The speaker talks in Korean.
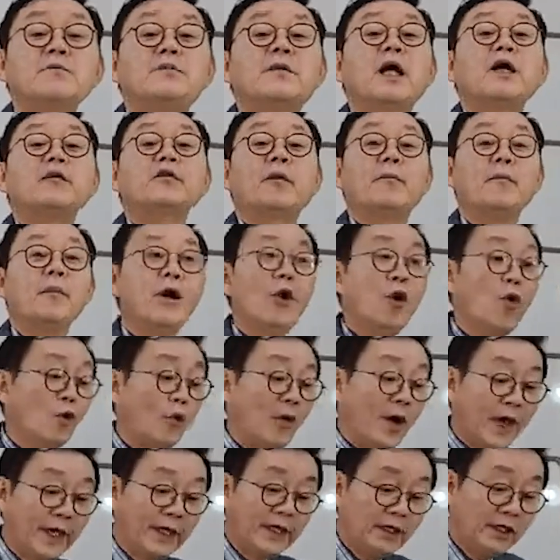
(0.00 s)
금태섭
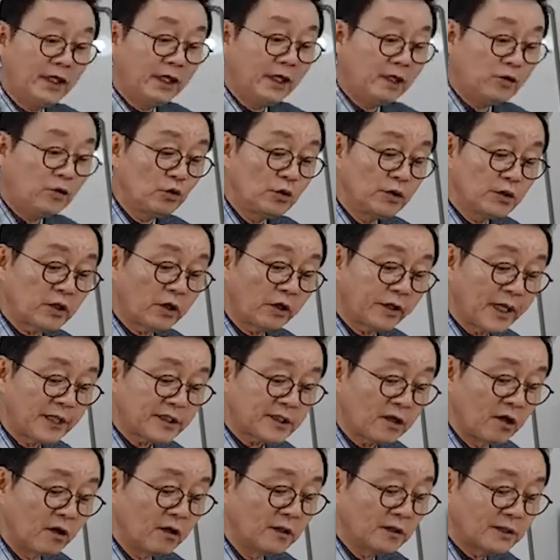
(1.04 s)
왜
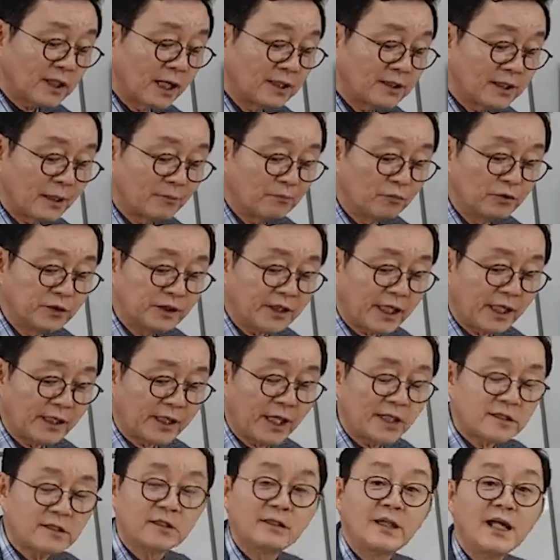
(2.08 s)
이준석의 성상남 문제에
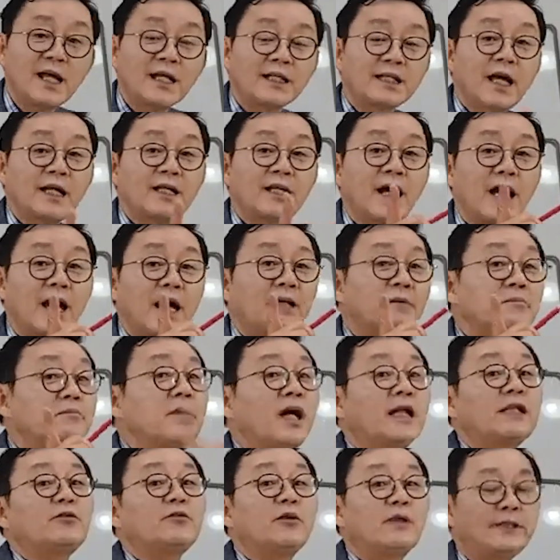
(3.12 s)
대해서는 단
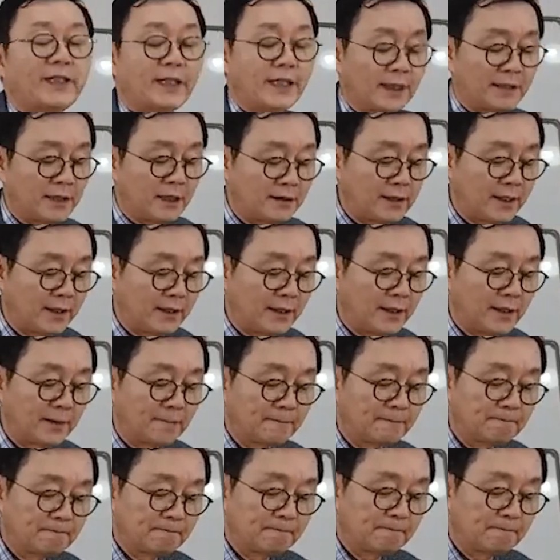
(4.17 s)
한마디도 얘기하지 않냐 이게.